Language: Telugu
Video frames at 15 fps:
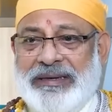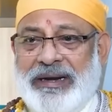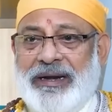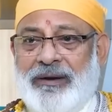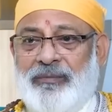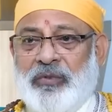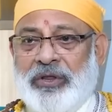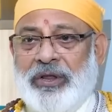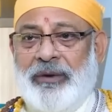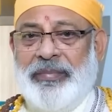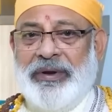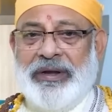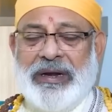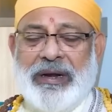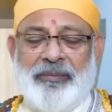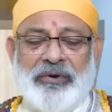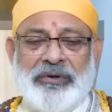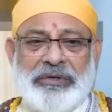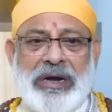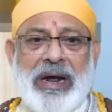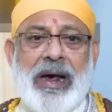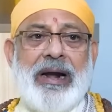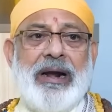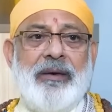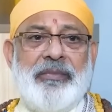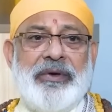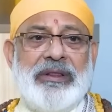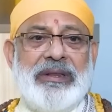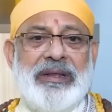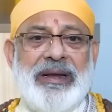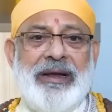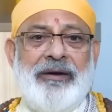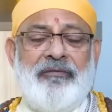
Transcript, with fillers: చేయటం మొదలు పెట్టామో చాలామంది